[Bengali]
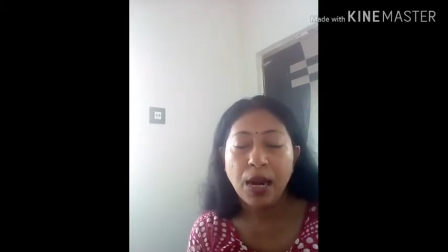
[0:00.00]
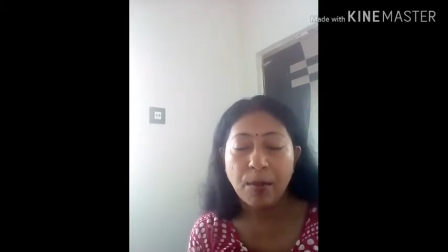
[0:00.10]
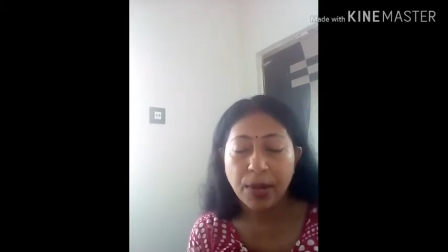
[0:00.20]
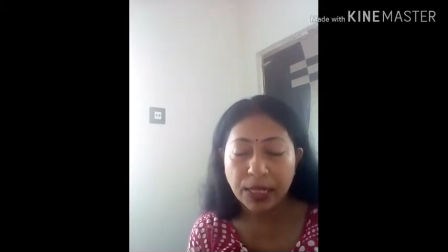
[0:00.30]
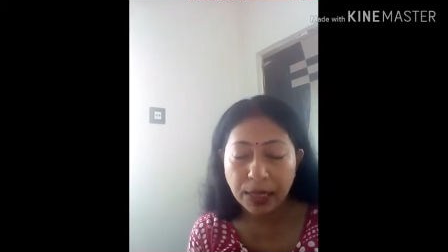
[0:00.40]

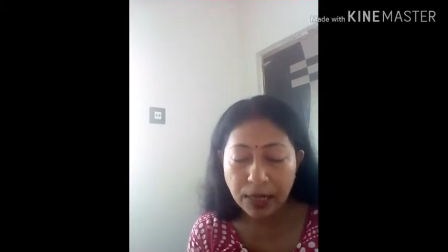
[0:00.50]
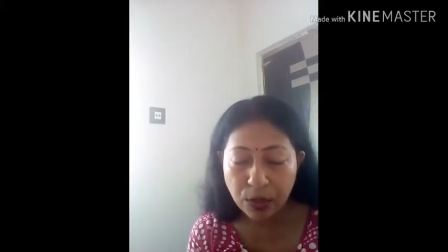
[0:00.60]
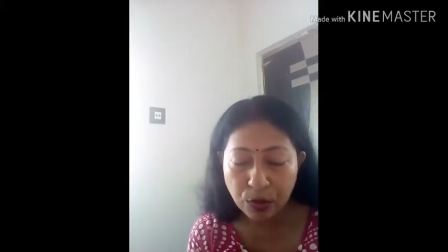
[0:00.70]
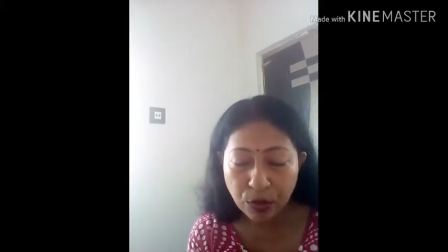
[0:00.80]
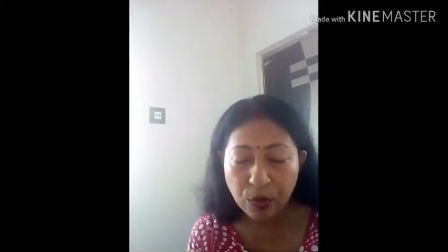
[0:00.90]
আর মাথাটা
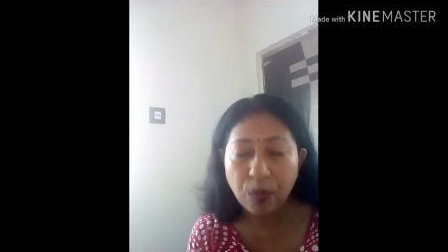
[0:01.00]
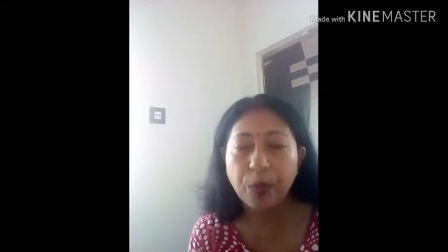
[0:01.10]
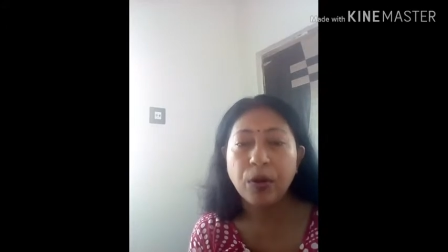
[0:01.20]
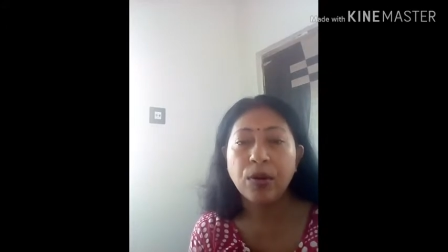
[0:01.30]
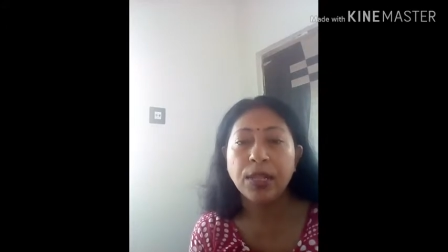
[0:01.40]
নিচু করে
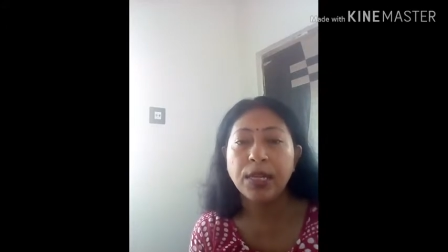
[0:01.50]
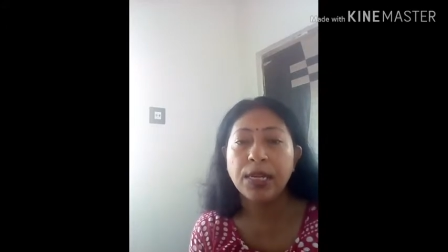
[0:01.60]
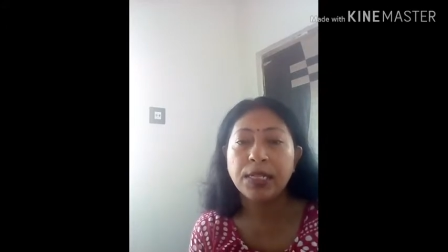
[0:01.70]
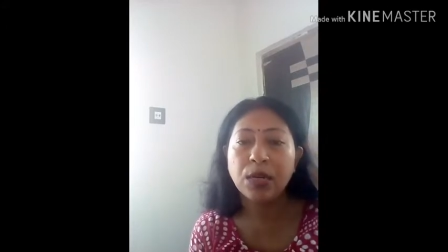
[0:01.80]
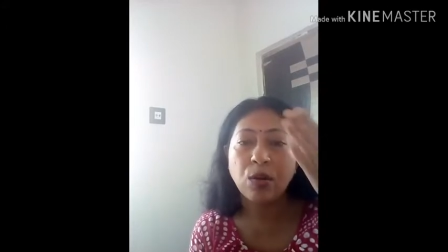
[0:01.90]
ওপরে ওঠাতে
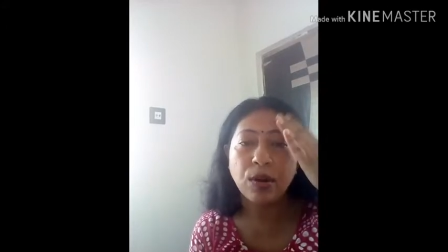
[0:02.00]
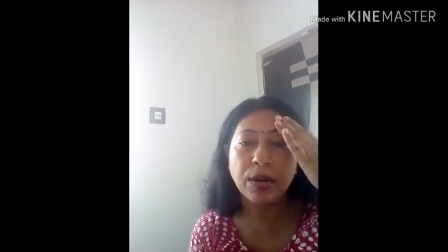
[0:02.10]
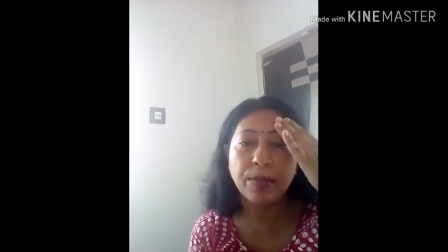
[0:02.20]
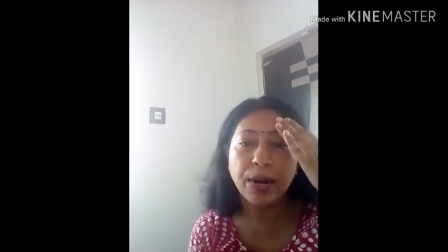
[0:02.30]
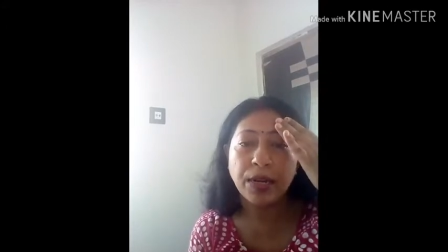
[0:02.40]
গেছে
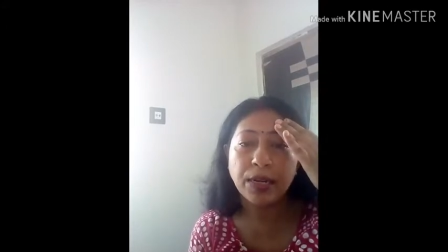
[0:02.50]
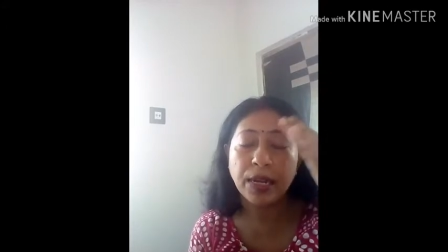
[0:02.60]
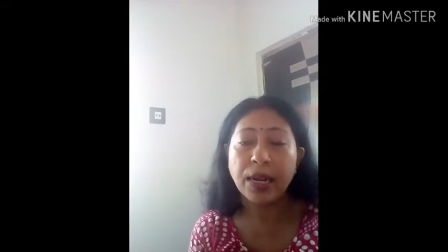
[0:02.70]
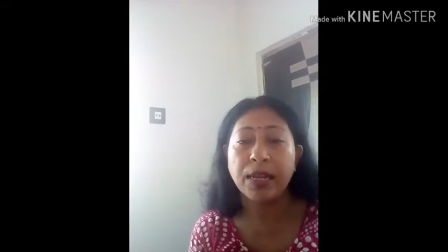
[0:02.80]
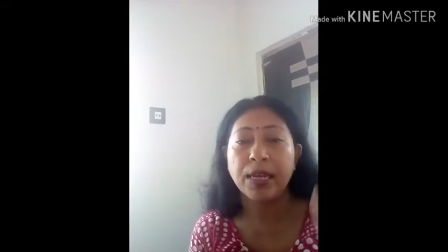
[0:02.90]
কলের বাড়িটা
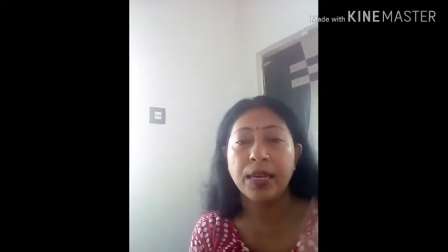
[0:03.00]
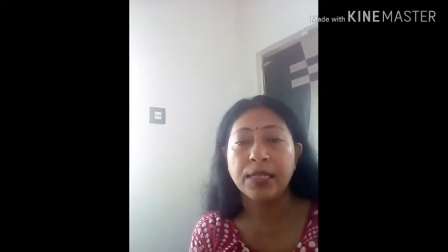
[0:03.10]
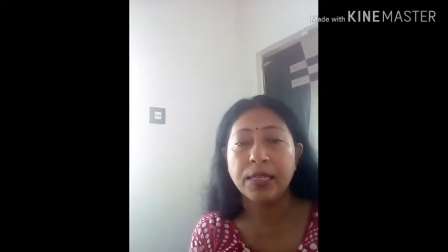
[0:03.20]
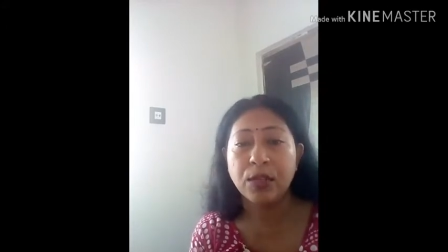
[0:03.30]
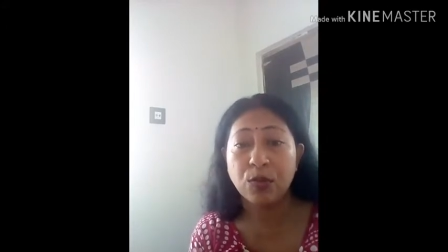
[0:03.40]
এখানে
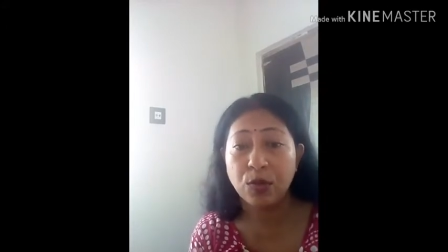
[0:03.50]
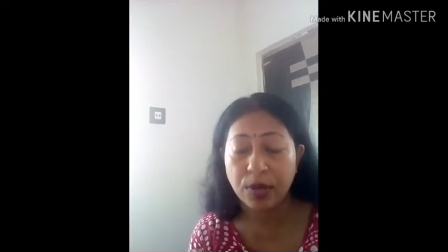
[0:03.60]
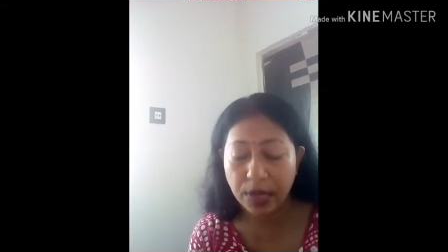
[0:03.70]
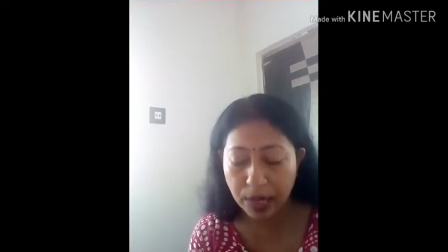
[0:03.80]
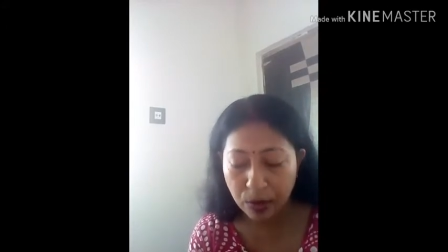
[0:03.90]
খেয়েছে তাই
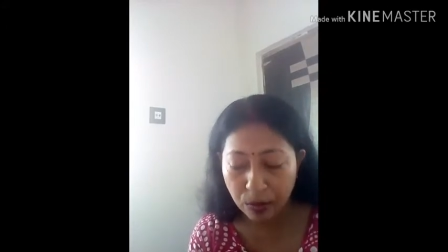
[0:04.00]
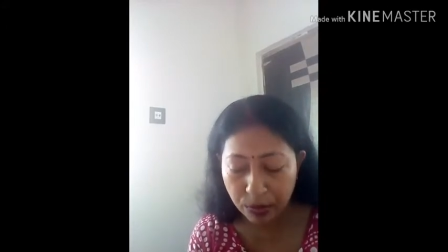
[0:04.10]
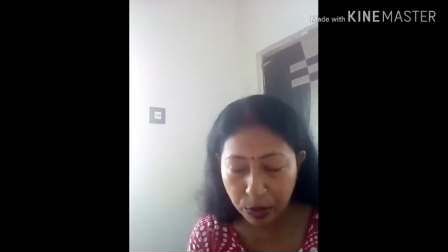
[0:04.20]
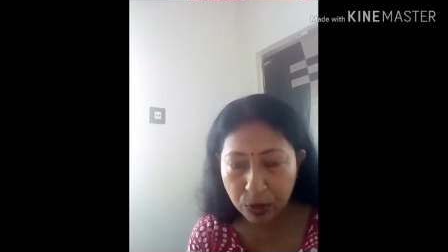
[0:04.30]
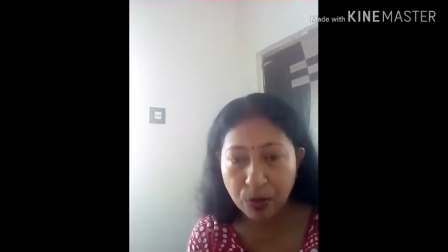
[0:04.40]
চোখটাকে এরকম
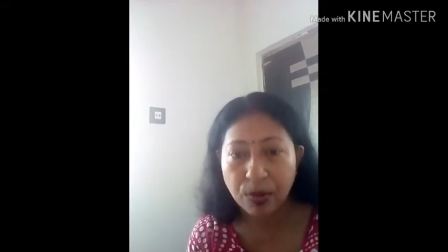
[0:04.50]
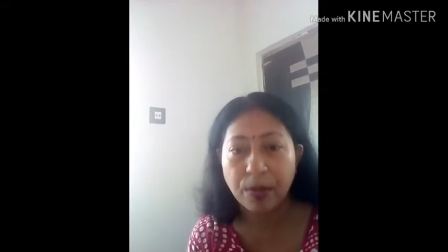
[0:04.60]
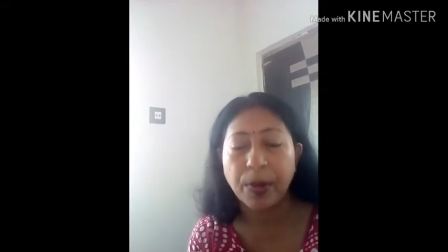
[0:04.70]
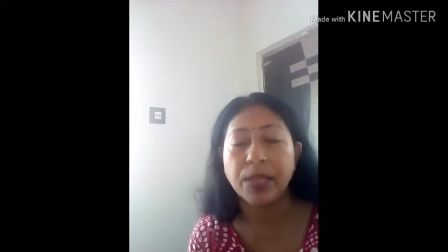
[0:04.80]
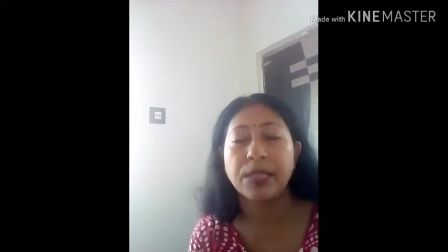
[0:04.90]
নিচু
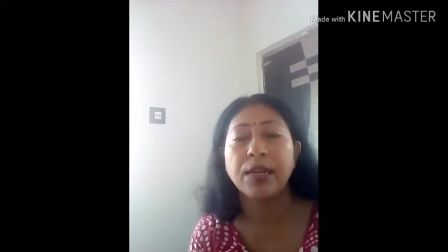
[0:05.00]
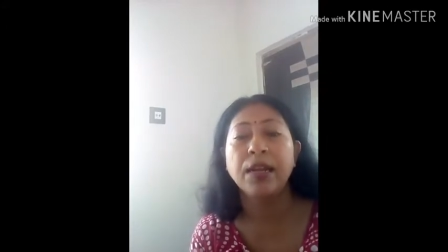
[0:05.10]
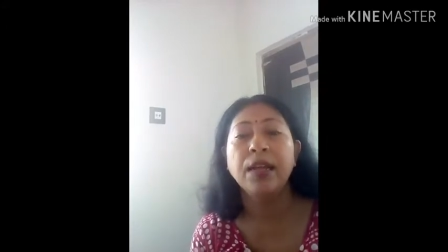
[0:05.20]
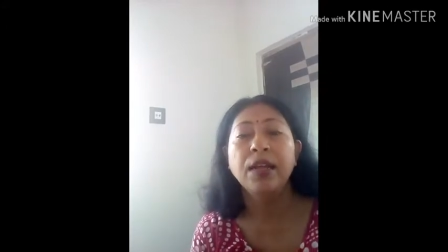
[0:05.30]
করতে পারছে না